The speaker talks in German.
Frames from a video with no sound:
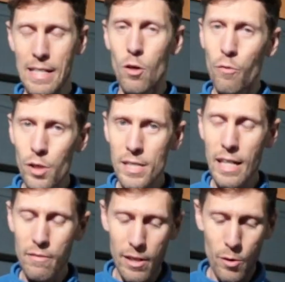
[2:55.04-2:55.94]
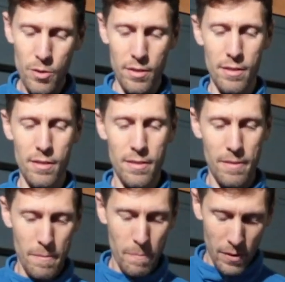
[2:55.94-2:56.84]
Was auch wirklich clever gelöst ist,
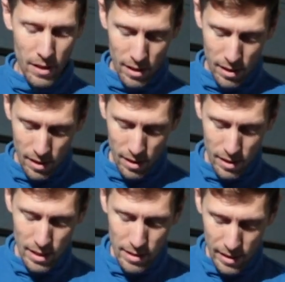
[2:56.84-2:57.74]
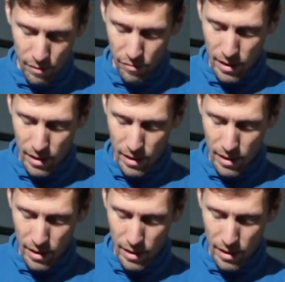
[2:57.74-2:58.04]
hier seht ihr